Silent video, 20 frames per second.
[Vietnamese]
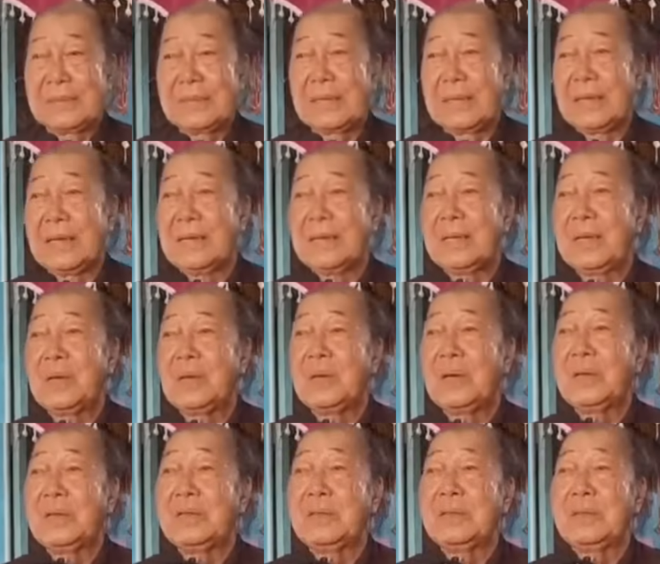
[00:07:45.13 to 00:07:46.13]
Giờ đây nêu
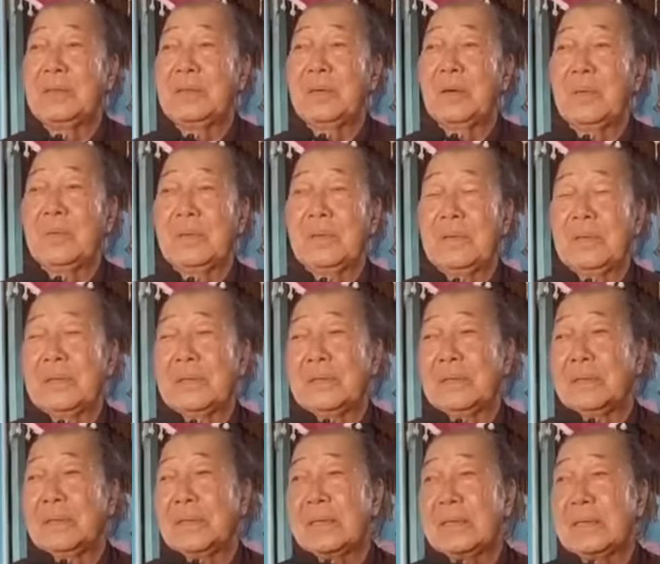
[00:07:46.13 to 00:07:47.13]
lên trong ờ,
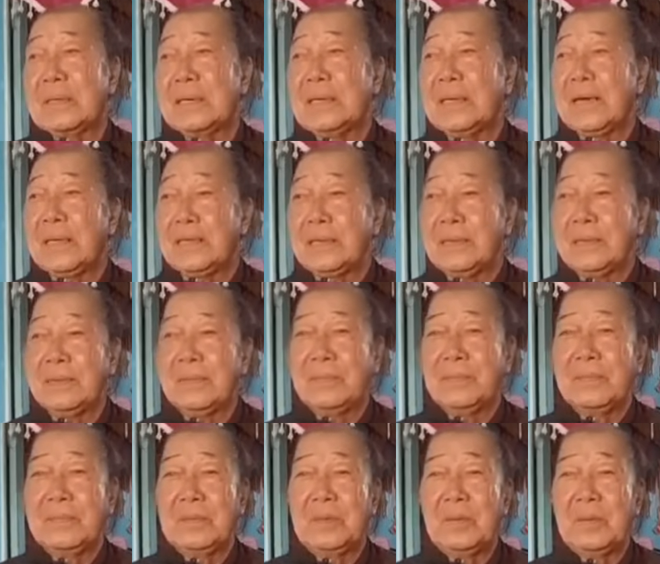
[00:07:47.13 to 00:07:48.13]
chương trình nghi vấn
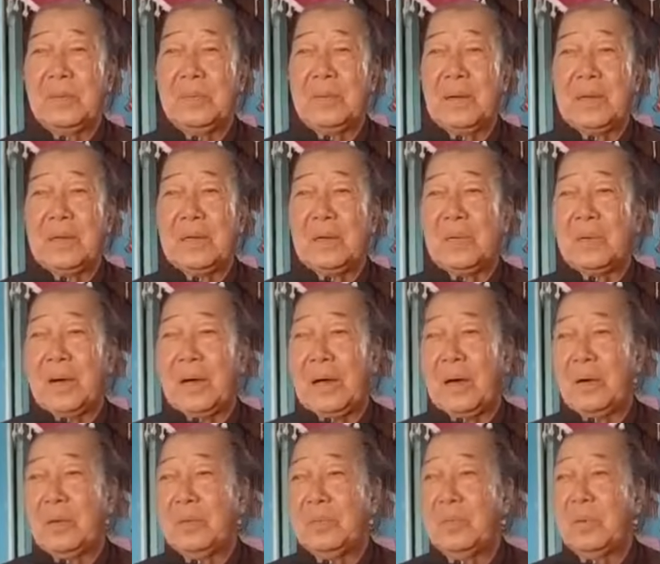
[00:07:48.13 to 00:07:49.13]
giáo lý Phật giáo Hòa
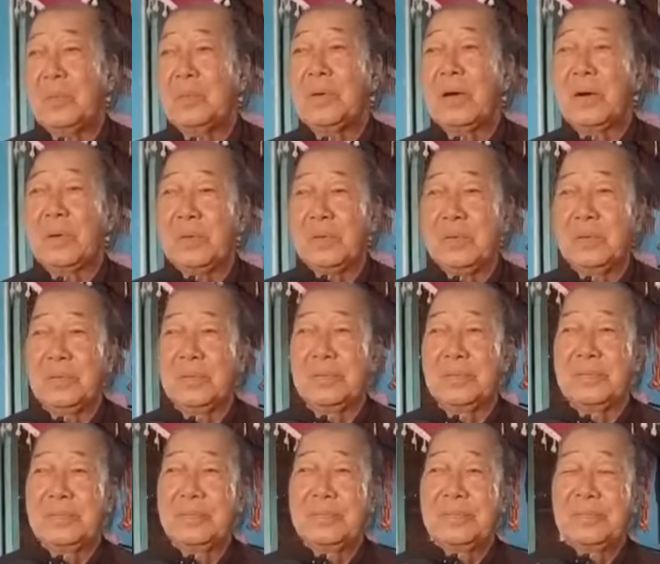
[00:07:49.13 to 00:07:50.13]
Hảo bốn câu.
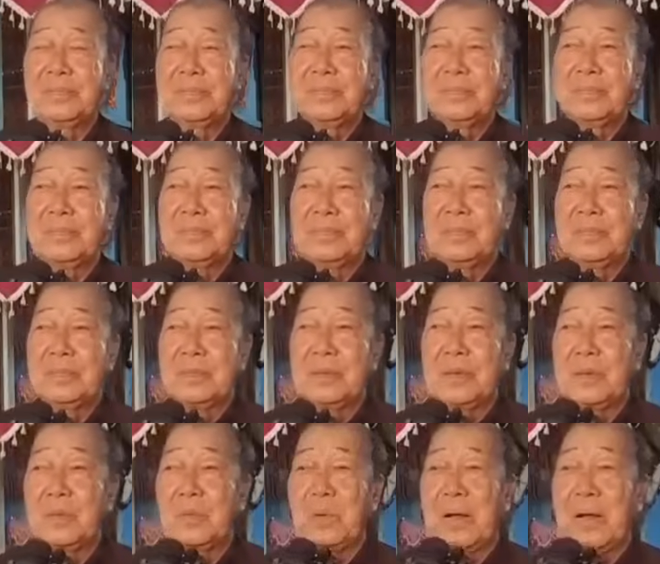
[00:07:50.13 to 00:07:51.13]

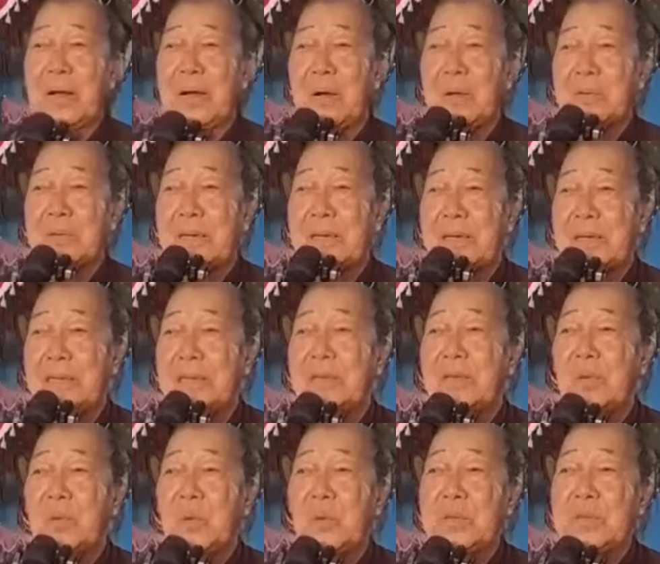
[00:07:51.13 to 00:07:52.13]
Rồi hoàn cầu trái đất
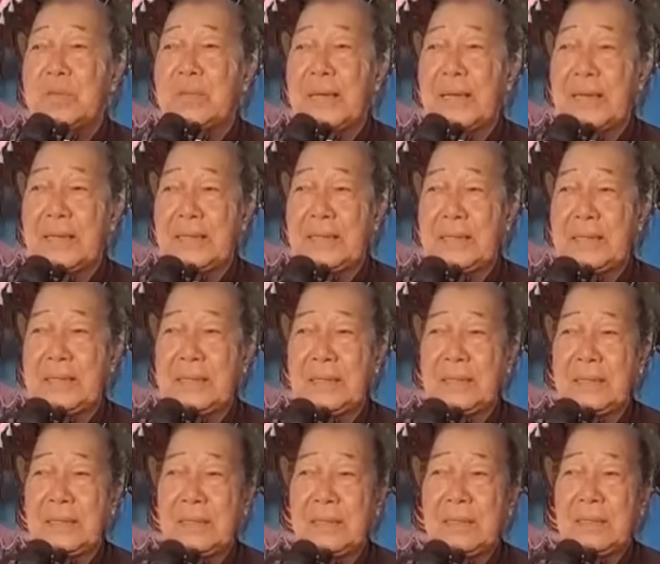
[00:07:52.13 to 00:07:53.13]
chuyển say,
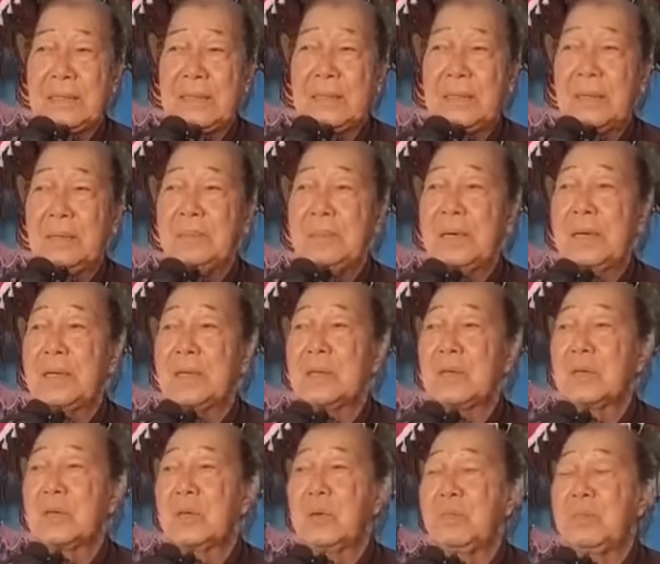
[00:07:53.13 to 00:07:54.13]
gớm ghê
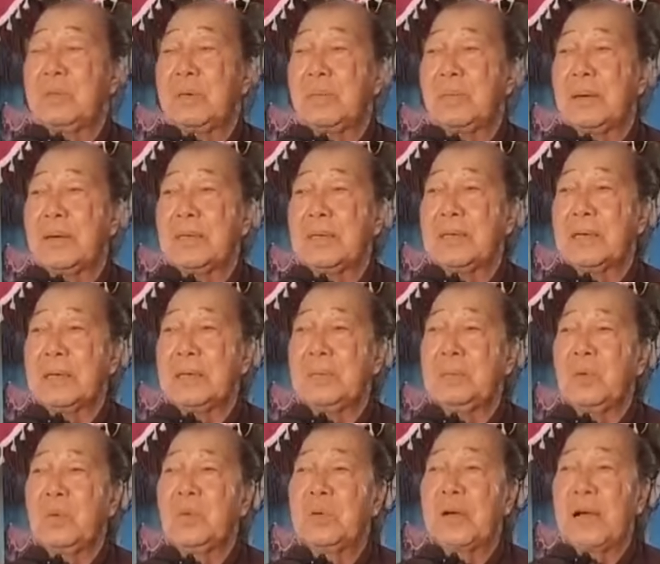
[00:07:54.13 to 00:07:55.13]
cho chúng nó hơi thay
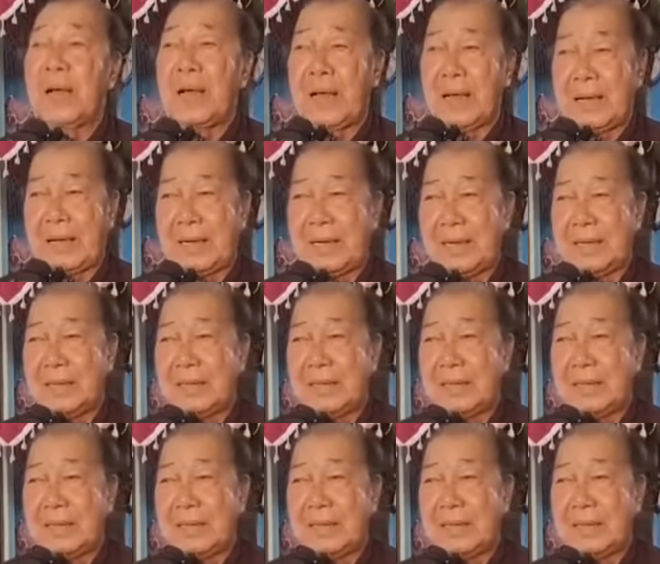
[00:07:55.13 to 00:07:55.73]
muôn ngàn.